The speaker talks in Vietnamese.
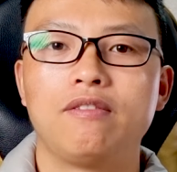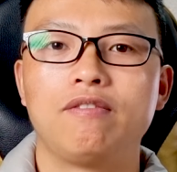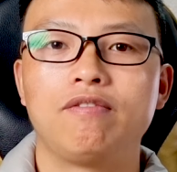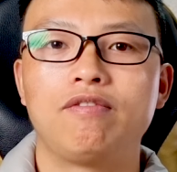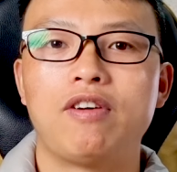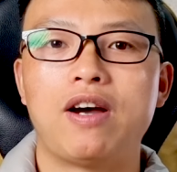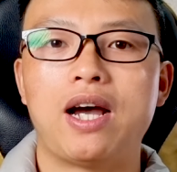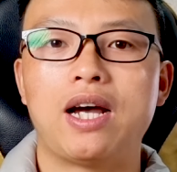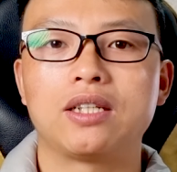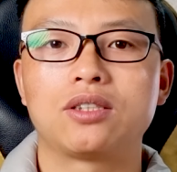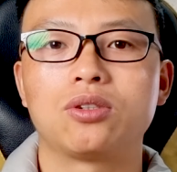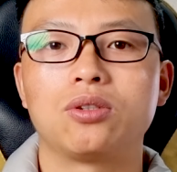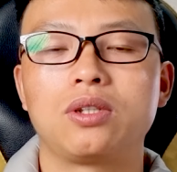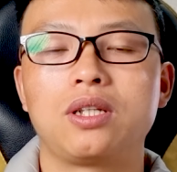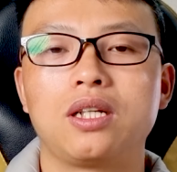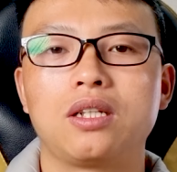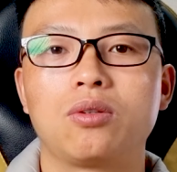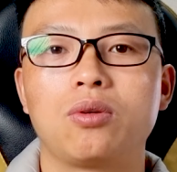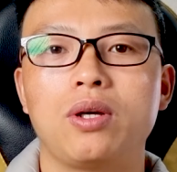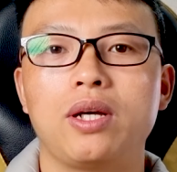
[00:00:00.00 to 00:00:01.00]
Và số
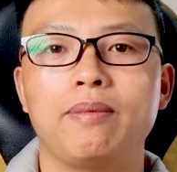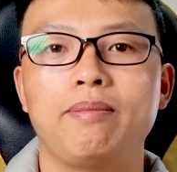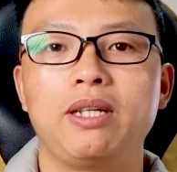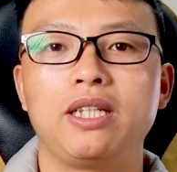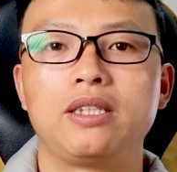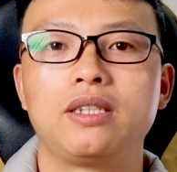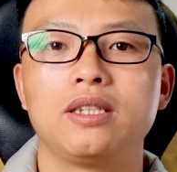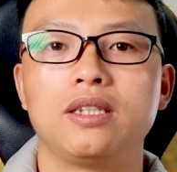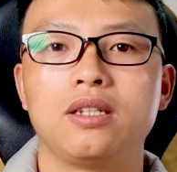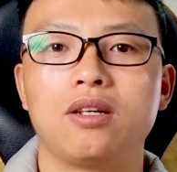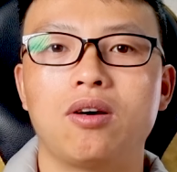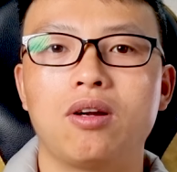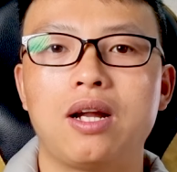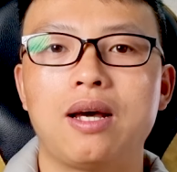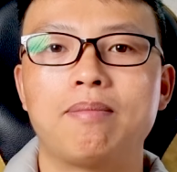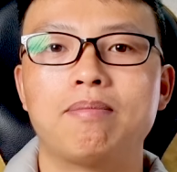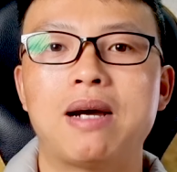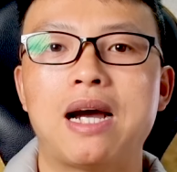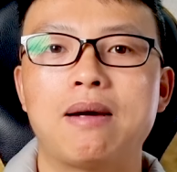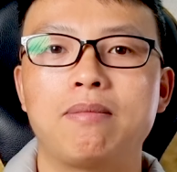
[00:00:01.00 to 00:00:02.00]
tiền thuế bị trừ đó
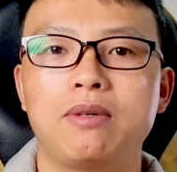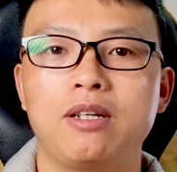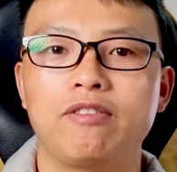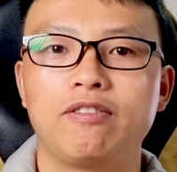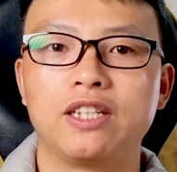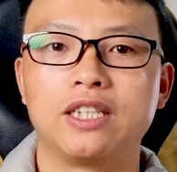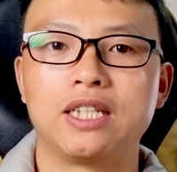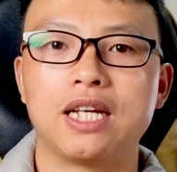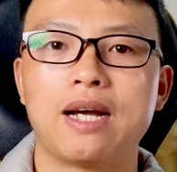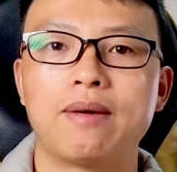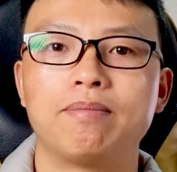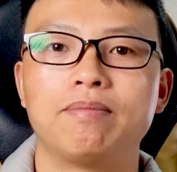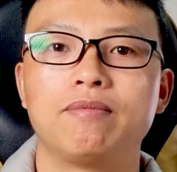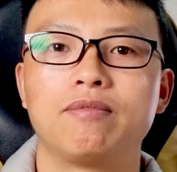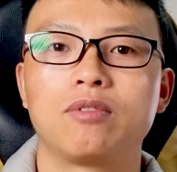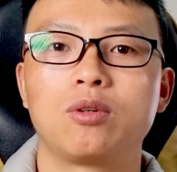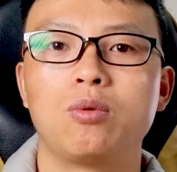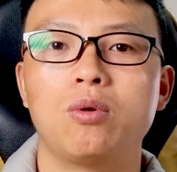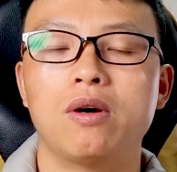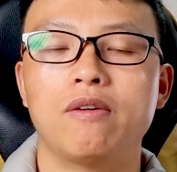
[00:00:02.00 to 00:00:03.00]
là 30%
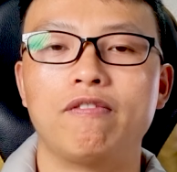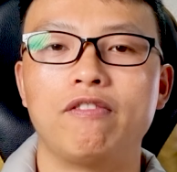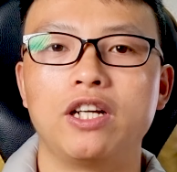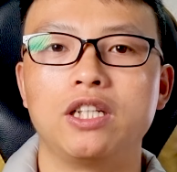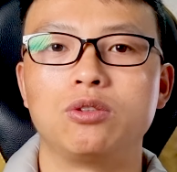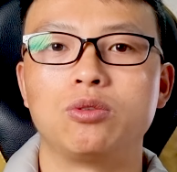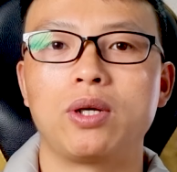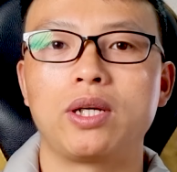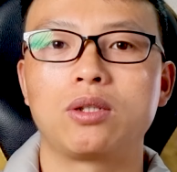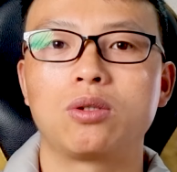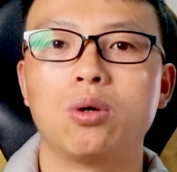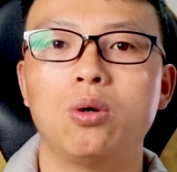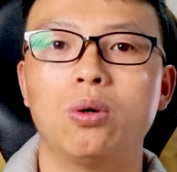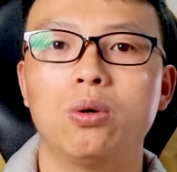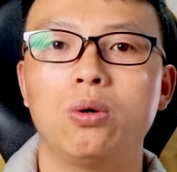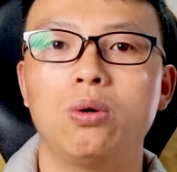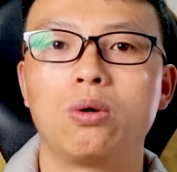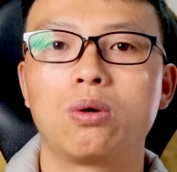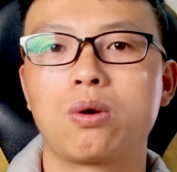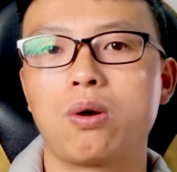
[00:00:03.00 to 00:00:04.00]
của phần doanh
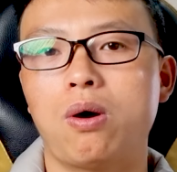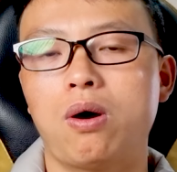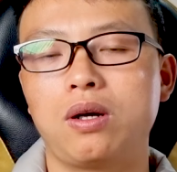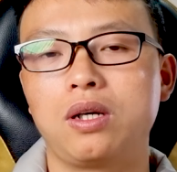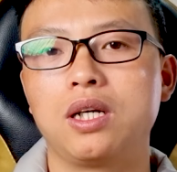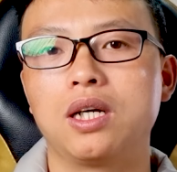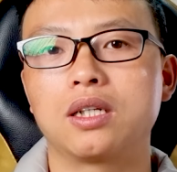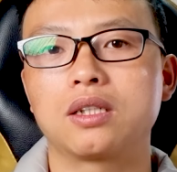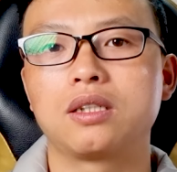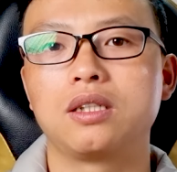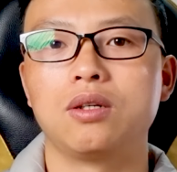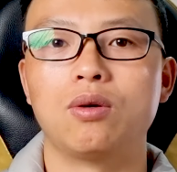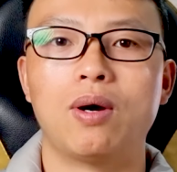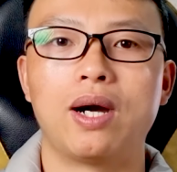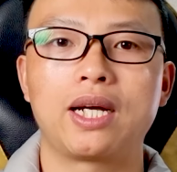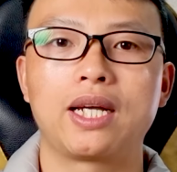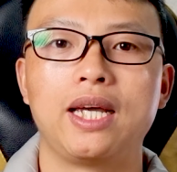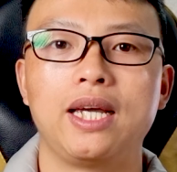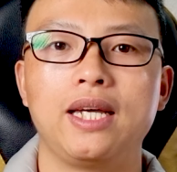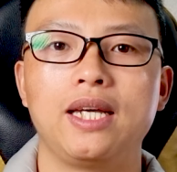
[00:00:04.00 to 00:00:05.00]
thu có được từ
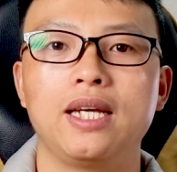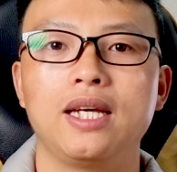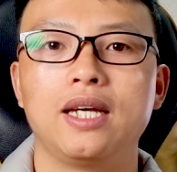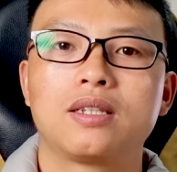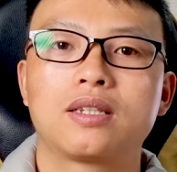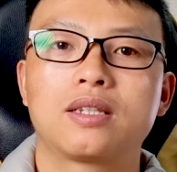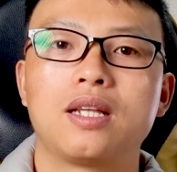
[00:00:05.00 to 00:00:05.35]
Hoa Kỳ.